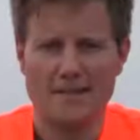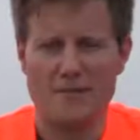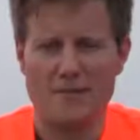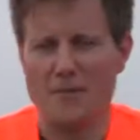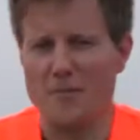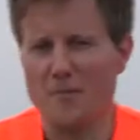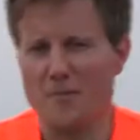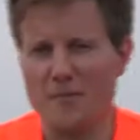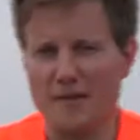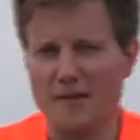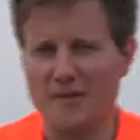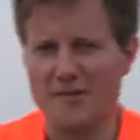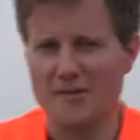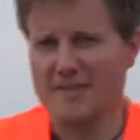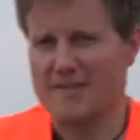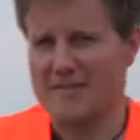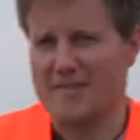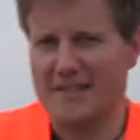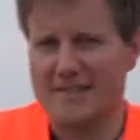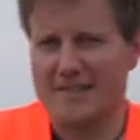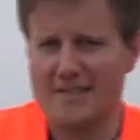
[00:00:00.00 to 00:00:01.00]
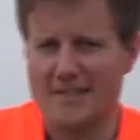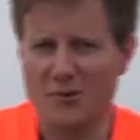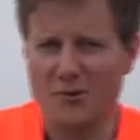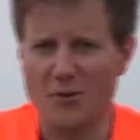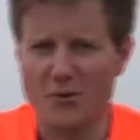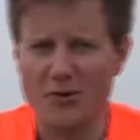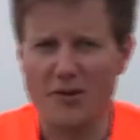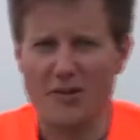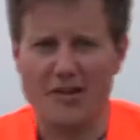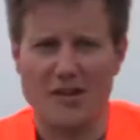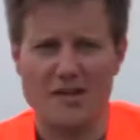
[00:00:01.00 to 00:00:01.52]
Wir befinden uns jetzt in
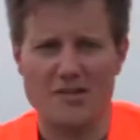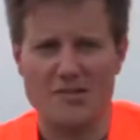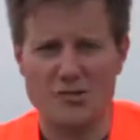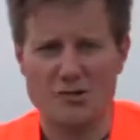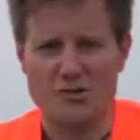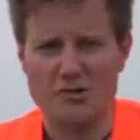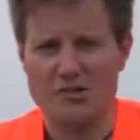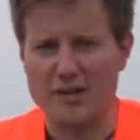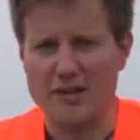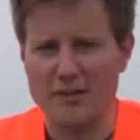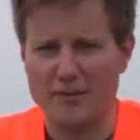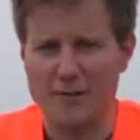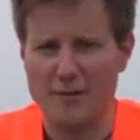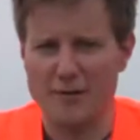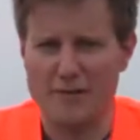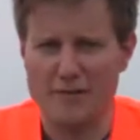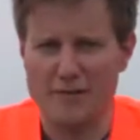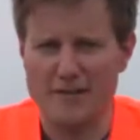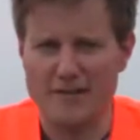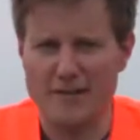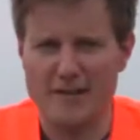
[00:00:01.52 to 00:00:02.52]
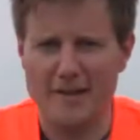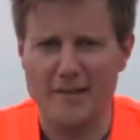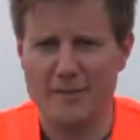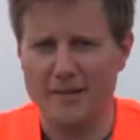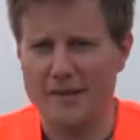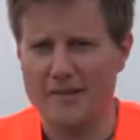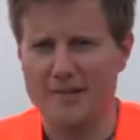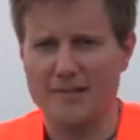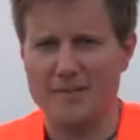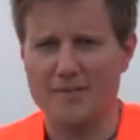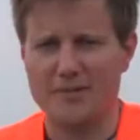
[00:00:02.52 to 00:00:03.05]
Höhe der Anschlussstelle Wölfersheim
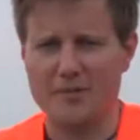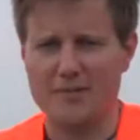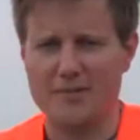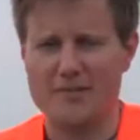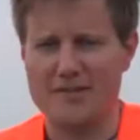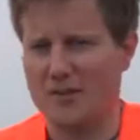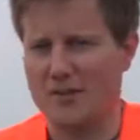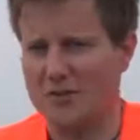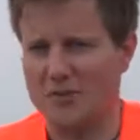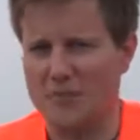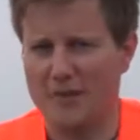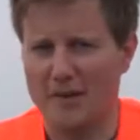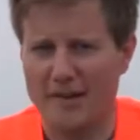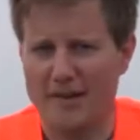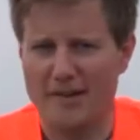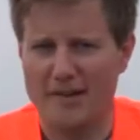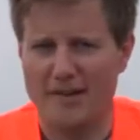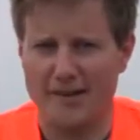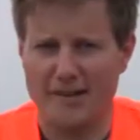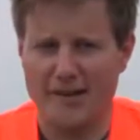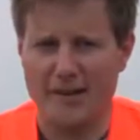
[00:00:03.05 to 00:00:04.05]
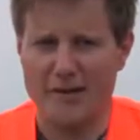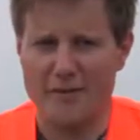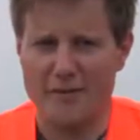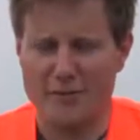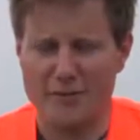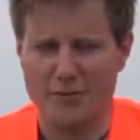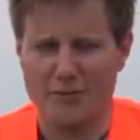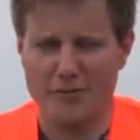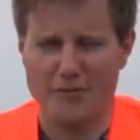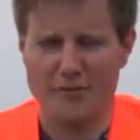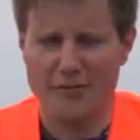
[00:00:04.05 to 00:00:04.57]
an die Bundesautobahn
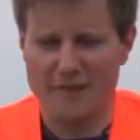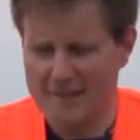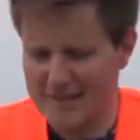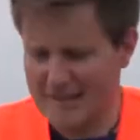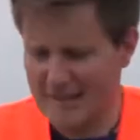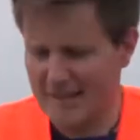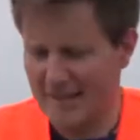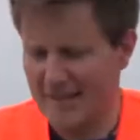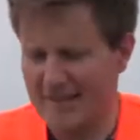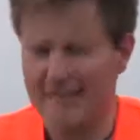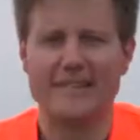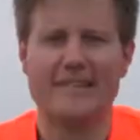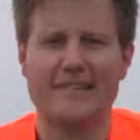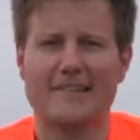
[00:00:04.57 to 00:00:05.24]
A45.